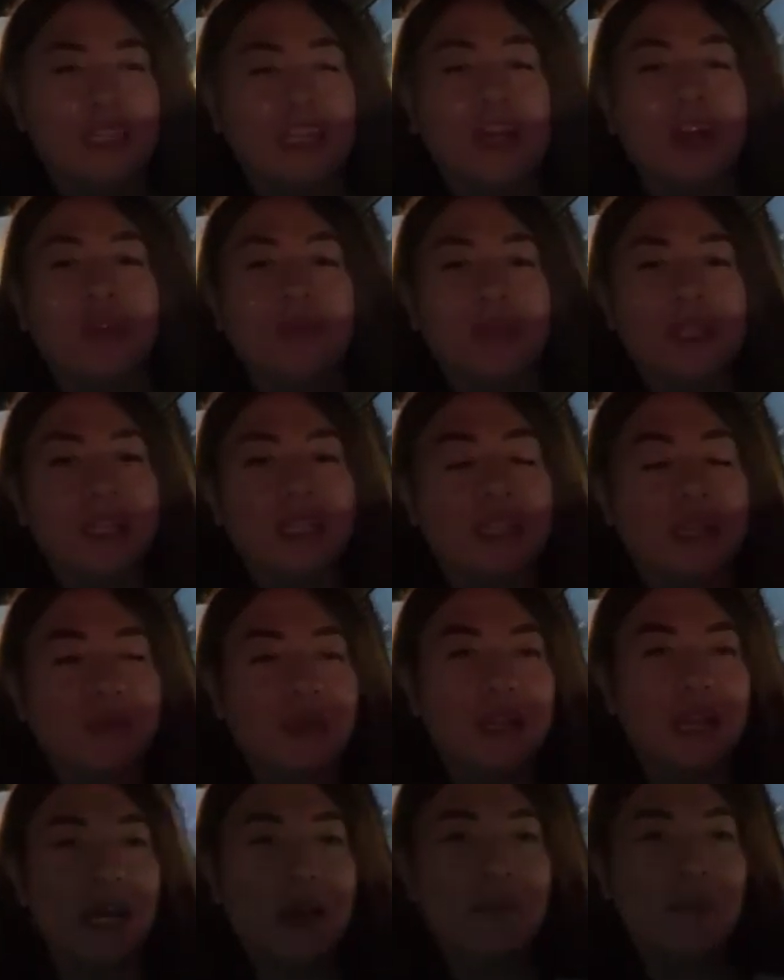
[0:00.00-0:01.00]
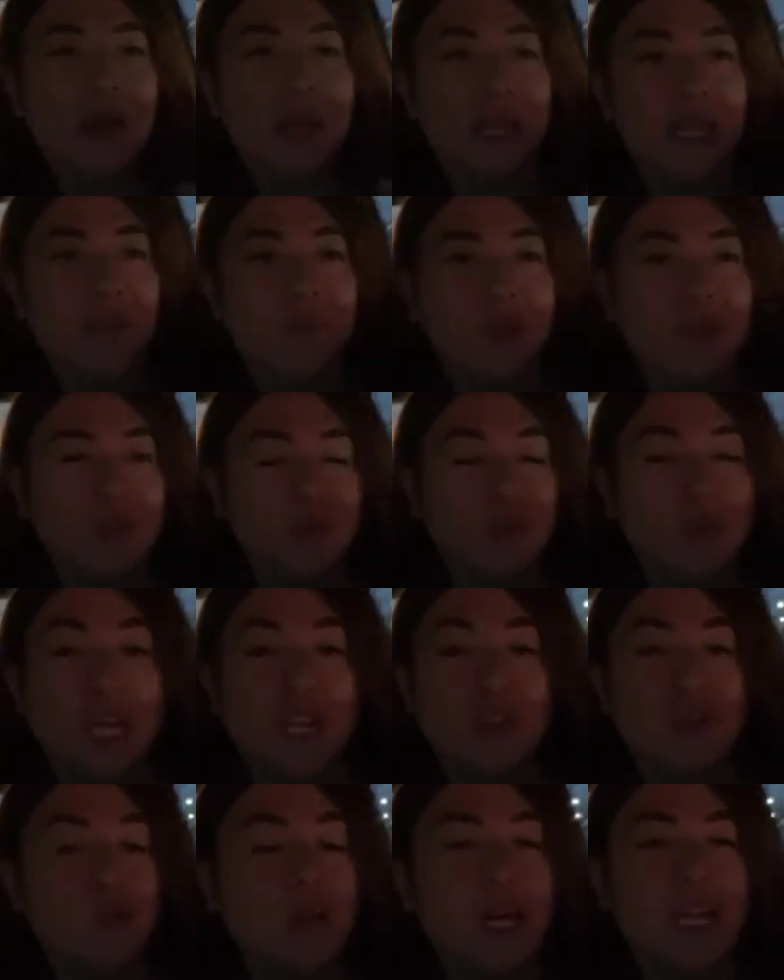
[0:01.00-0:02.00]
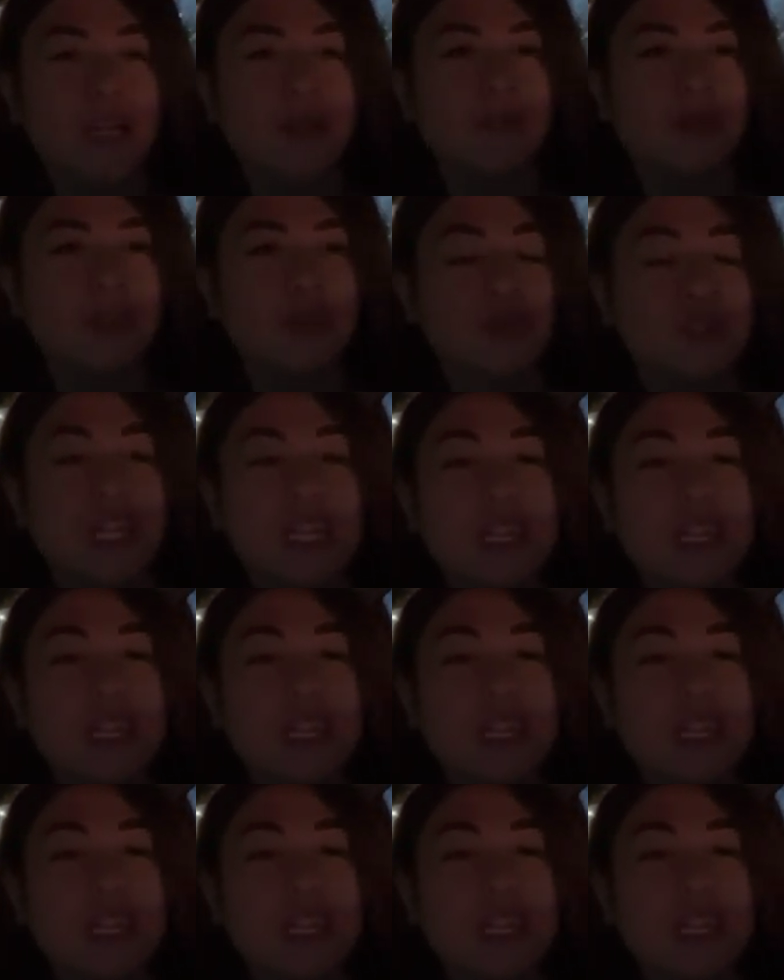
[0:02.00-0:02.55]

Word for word: jadi kalau misalnya dia bilang bayar 5 juta itu nggak 5